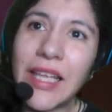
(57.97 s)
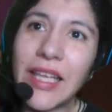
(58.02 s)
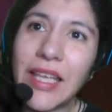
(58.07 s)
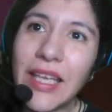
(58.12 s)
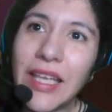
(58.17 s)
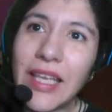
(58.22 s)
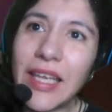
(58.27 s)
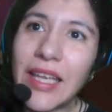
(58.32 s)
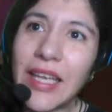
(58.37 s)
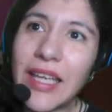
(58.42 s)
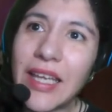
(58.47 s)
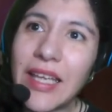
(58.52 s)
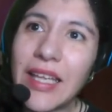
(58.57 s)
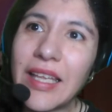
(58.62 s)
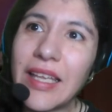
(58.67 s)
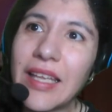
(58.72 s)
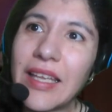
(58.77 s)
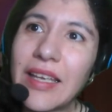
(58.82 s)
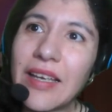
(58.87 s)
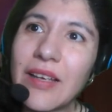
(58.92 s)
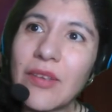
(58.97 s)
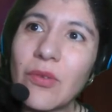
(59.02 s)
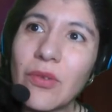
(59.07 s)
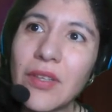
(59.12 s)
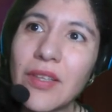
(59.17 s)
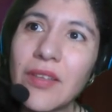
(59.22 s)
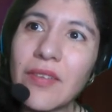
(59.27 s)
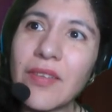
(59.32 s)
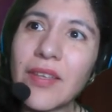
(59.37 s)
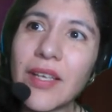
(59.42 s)
y que
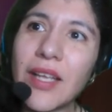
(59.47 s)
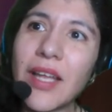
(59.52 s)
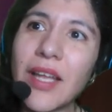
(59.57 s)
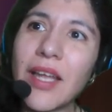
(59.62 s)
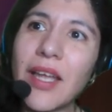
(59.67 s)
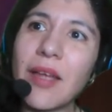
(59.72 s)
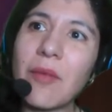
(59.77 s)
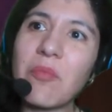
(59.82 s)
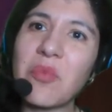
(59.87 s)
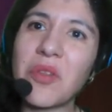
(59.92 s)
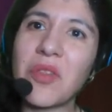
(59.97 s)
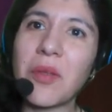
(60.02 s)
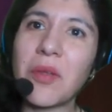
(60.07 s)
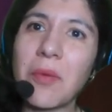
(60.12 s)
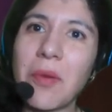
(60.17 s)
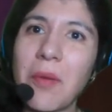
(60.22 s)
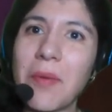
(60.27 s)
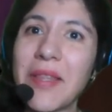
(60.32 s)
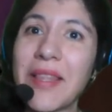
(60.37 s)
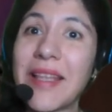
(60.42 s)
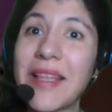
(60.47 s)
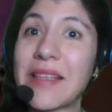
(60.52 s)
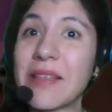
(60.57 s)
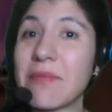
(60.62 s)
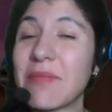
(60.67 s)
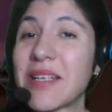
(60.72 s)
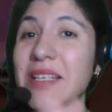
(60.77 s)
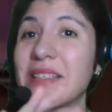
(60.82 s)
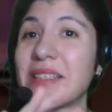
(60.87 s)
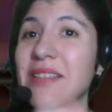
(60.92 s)
resulta ser que pues hablaban nada
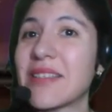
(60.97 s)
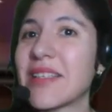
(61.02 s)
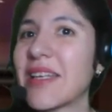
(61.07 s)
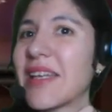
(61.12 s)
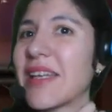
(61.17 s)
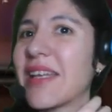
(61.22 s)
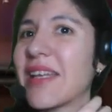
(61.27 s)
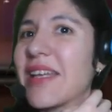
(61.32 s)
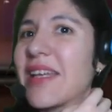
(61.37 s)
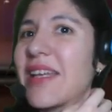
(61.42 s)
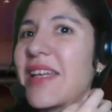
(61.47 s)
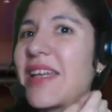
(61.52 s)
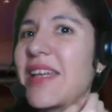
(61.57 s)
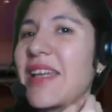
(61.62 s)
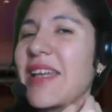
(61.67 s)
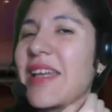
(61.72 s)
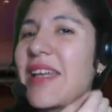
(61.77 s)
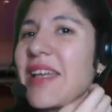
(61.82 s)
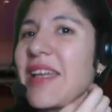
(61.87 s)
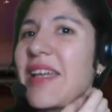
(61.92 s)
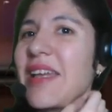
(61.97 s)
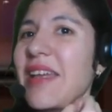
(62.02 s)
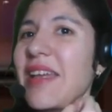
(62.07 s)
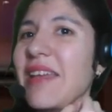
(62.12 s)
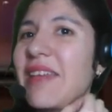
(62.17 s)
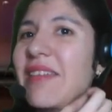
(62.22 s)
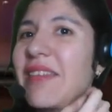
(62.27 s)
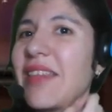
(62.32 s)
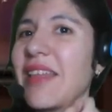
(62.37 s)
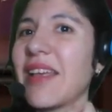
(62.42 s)
más de eh,
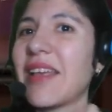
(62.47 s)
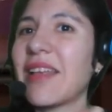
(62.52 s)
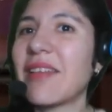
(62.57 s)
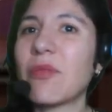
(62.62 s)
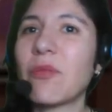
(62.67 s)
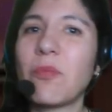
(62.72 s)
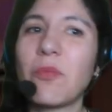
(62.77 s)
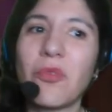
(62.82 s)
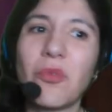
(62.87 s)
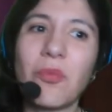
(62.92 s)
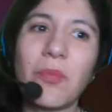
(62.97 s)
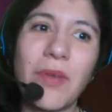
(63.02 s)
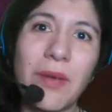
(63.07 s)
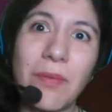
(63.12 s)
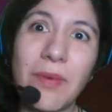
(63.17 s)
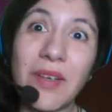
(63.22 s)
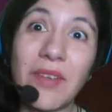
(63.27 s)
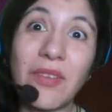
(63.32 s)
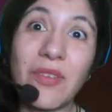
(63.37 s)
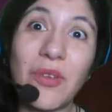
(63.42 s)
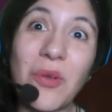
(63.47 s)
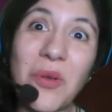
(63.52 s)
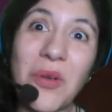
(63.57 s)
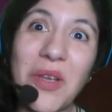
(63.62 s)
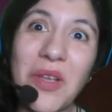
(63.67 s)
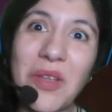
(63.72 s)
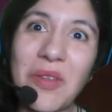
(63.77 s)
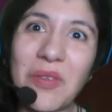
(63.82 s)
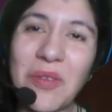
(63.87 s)
estas pues, perversiones,